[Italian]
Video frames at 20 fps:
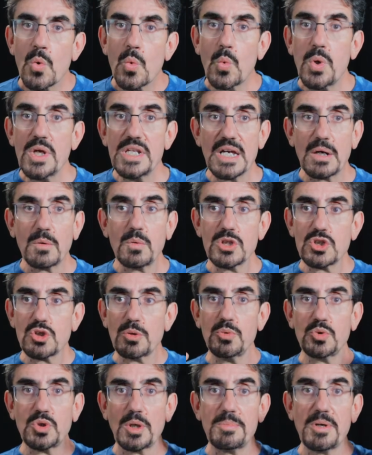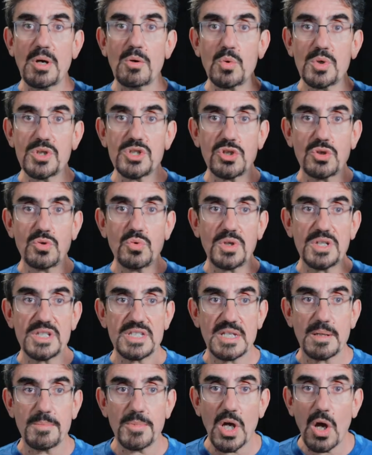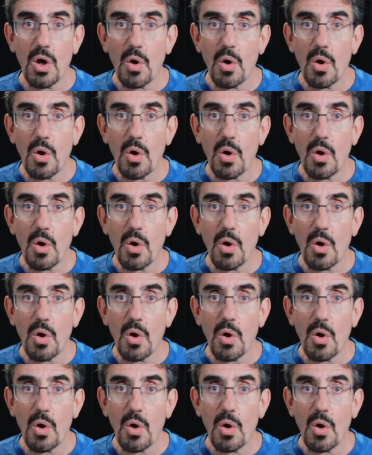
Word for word: Quindi a questo punto abbiamo questi due insiemi.